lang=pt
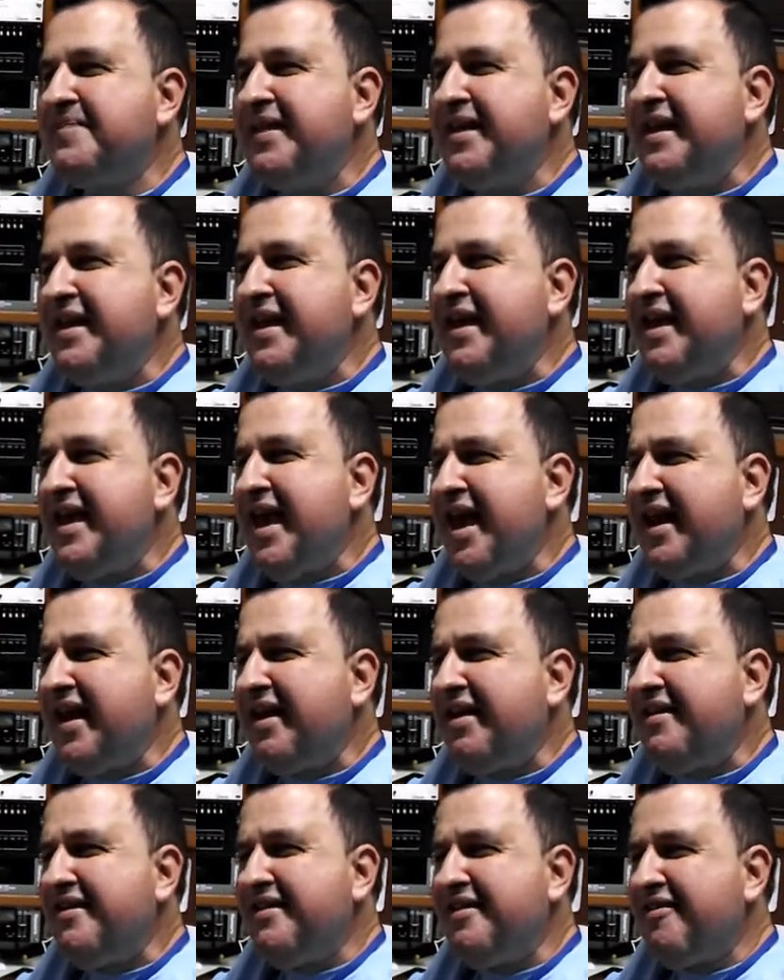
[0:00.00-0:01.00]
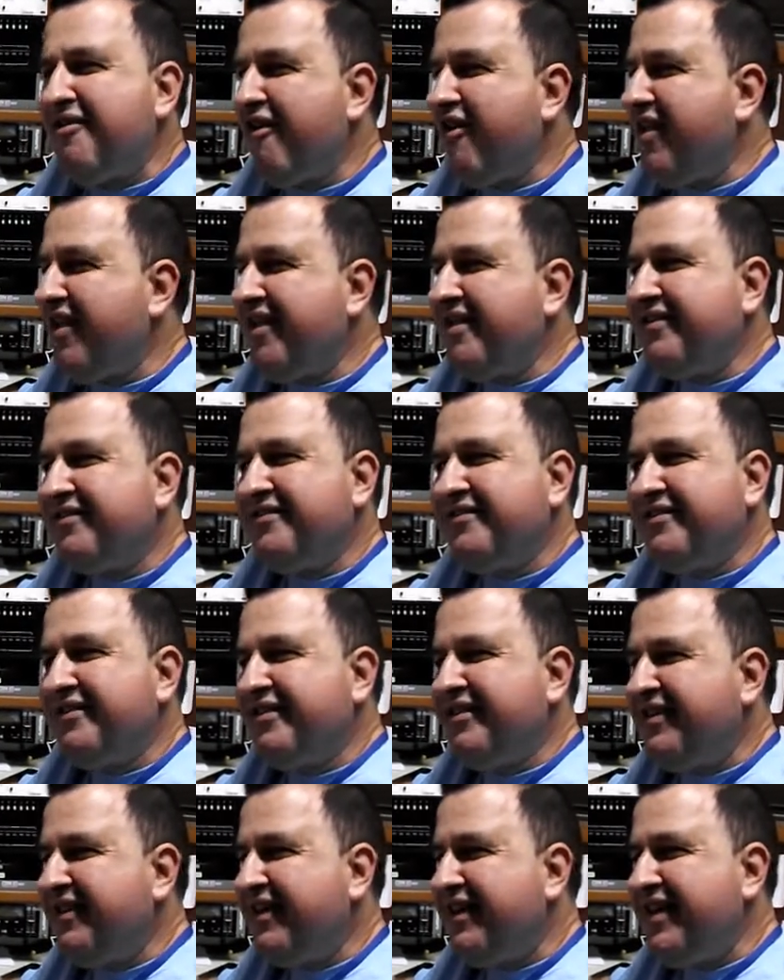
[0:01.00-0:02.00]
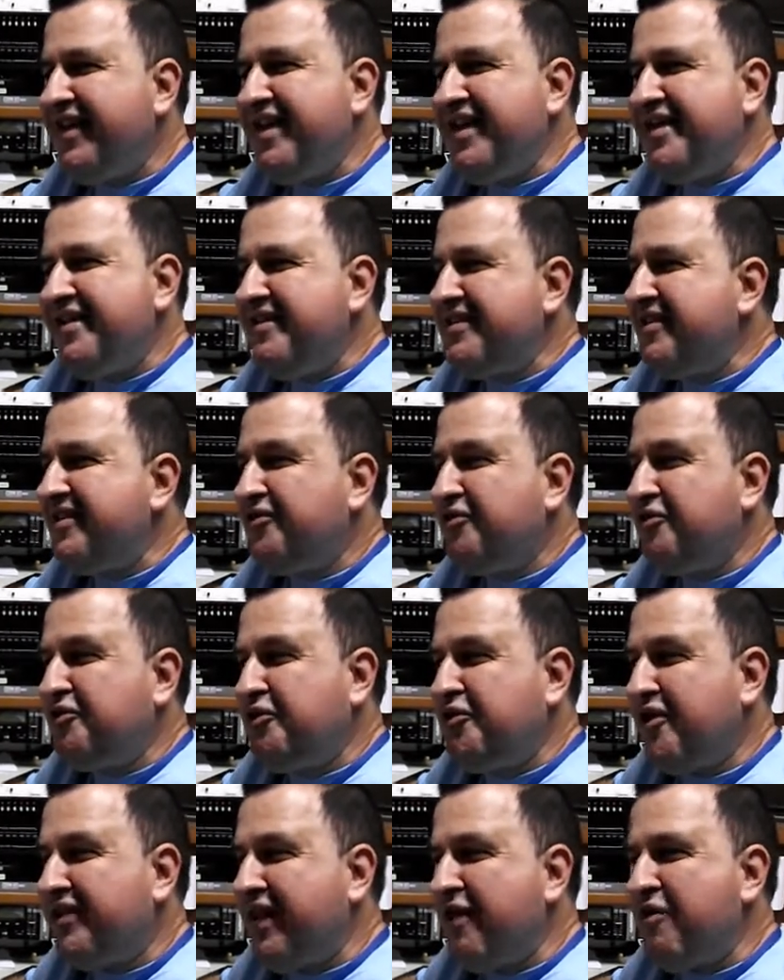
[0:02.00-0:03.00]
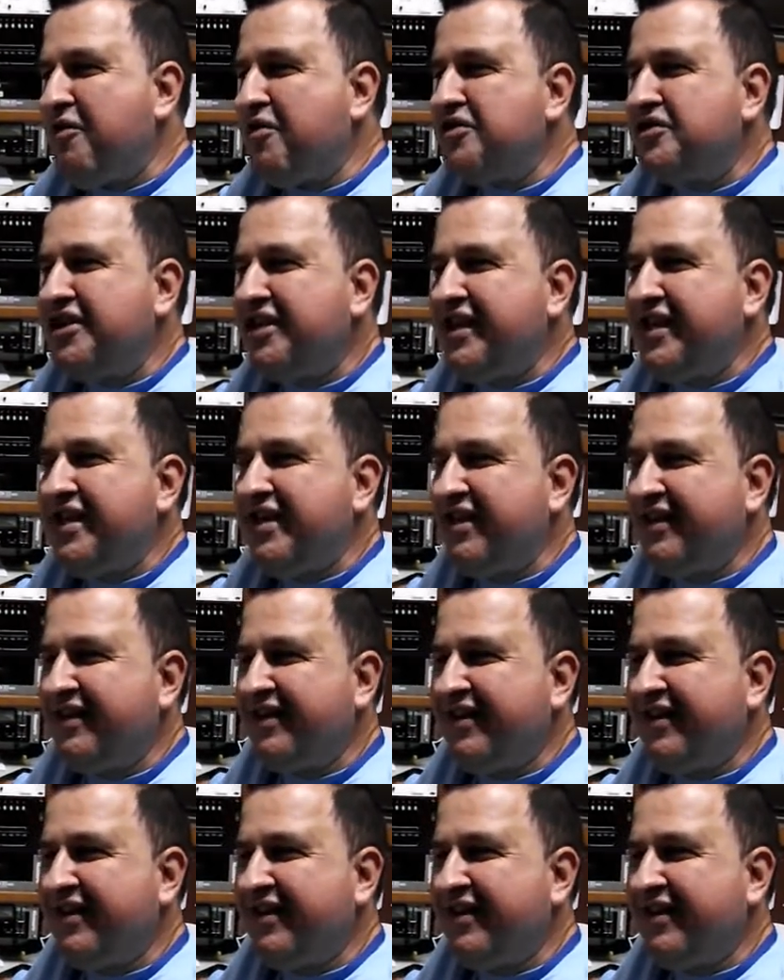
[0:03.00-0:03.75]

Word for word: E olha, estou até hoje aqui.